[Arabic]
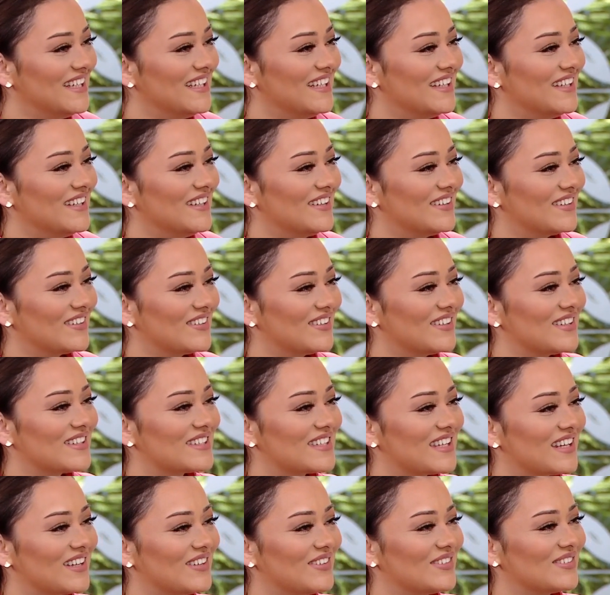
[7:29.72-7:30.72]
ان شاء الله يا
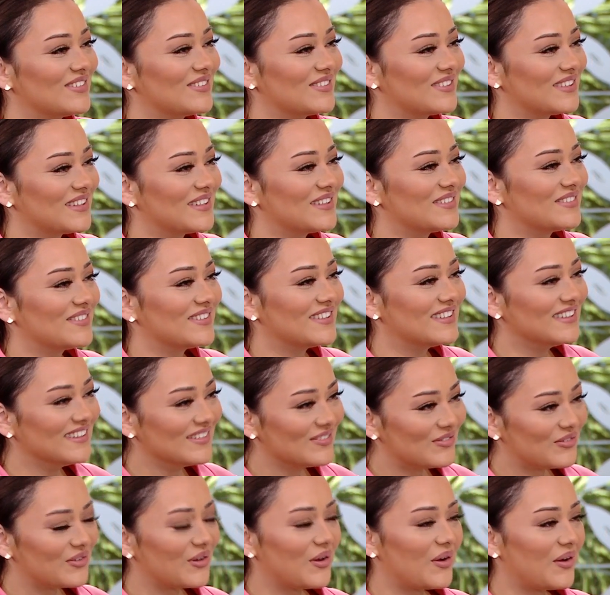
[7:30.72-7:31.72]
رب سنه وانتم طيبين
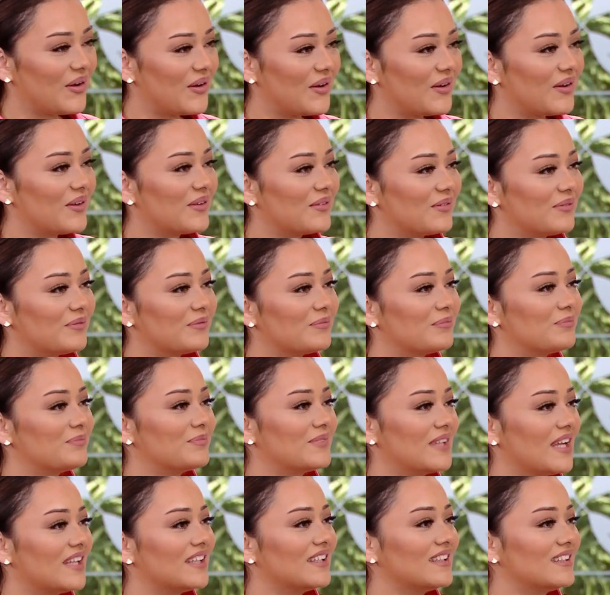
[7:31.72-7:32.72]

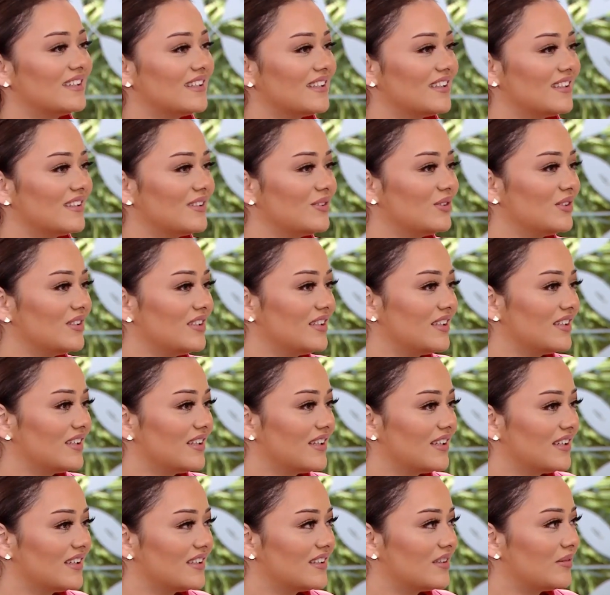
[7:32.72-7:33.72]
فابتدت
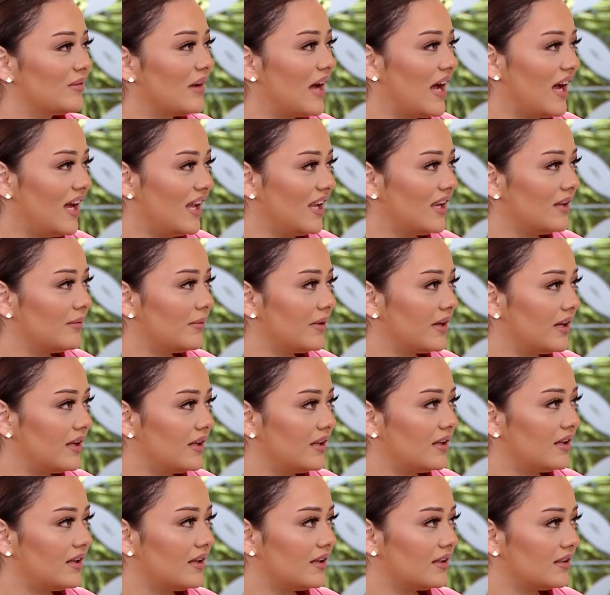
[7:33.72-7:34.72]
الدنيا تبقى احلى معايا
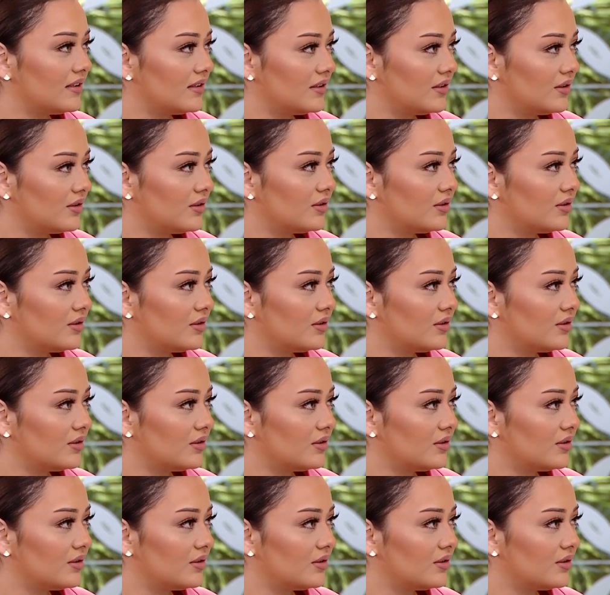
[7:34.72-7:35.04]
يعني.